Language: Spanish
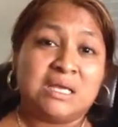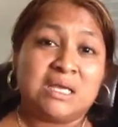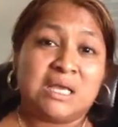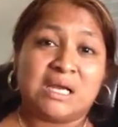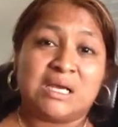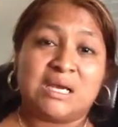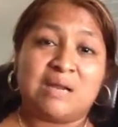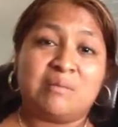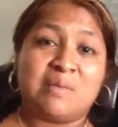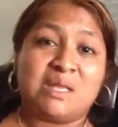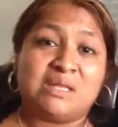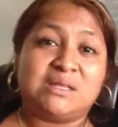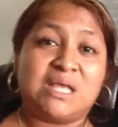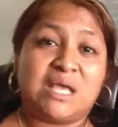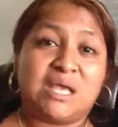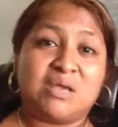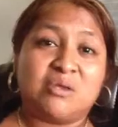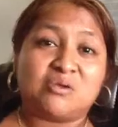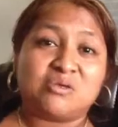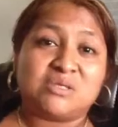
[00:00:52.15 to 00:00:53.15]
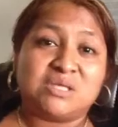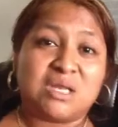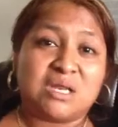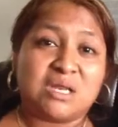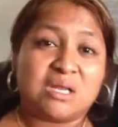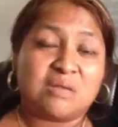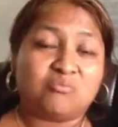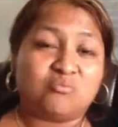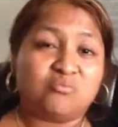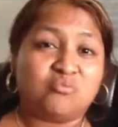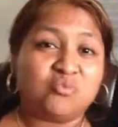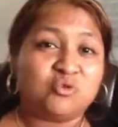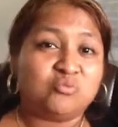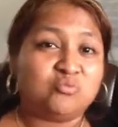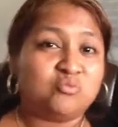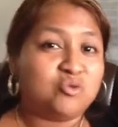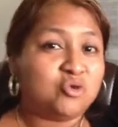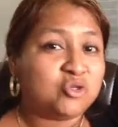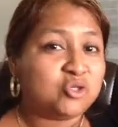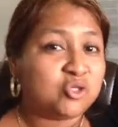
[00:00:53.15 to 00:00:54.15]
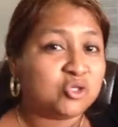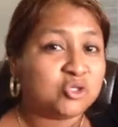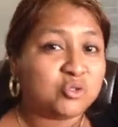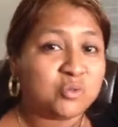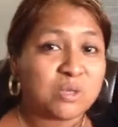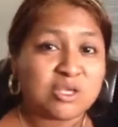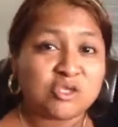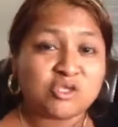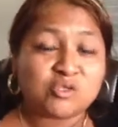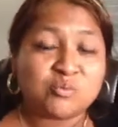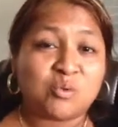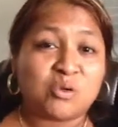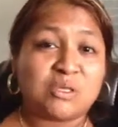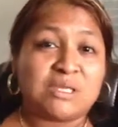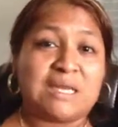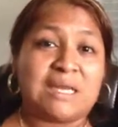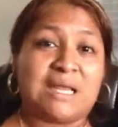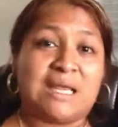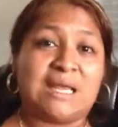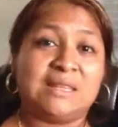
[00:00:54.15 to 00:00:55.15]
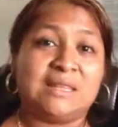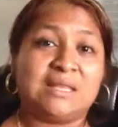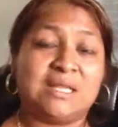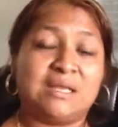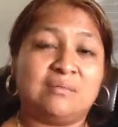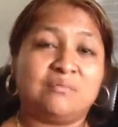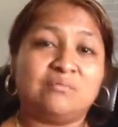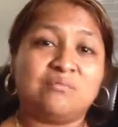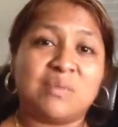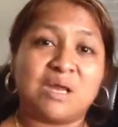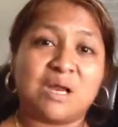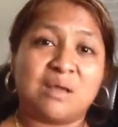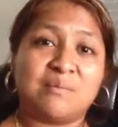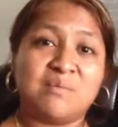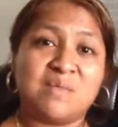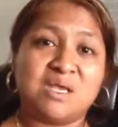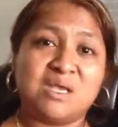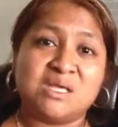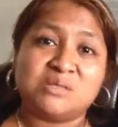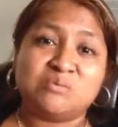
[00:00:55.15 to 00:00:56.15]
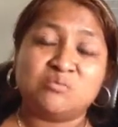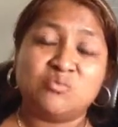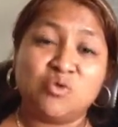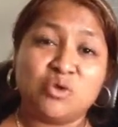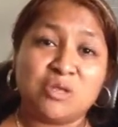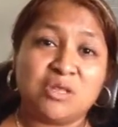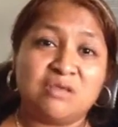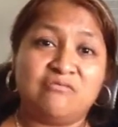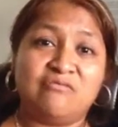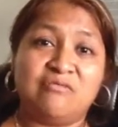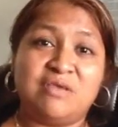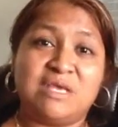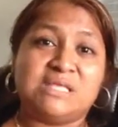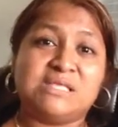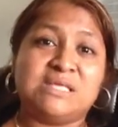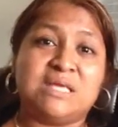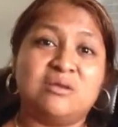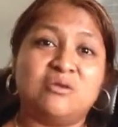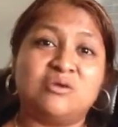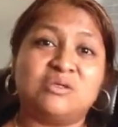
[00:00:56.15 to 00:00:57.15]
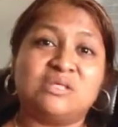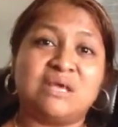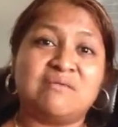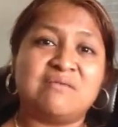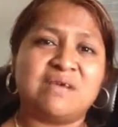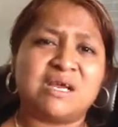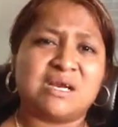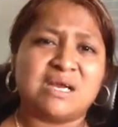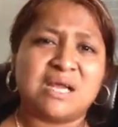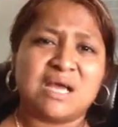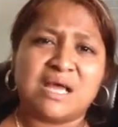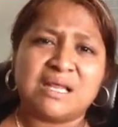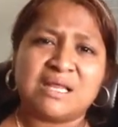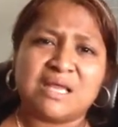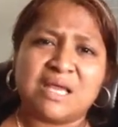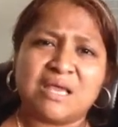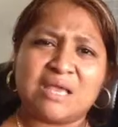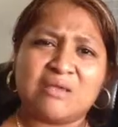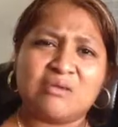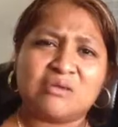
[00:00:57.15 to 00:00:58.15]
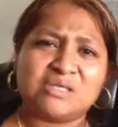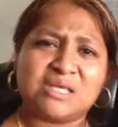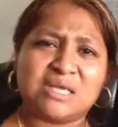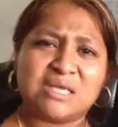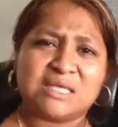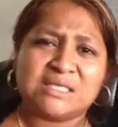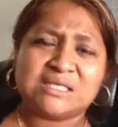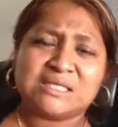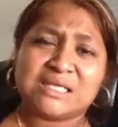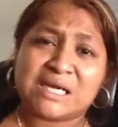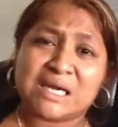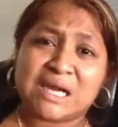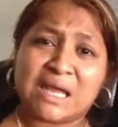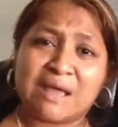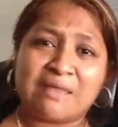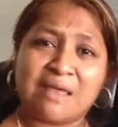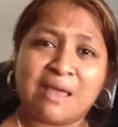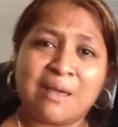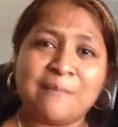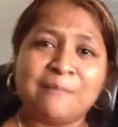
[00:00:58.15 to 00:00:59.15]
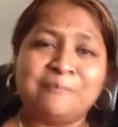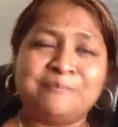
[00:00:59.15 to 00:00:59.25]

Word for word: que realmente ellos tienen muchos sueños por delante. Para mí es muy difícil no saber nada de ellos ahí encerrada.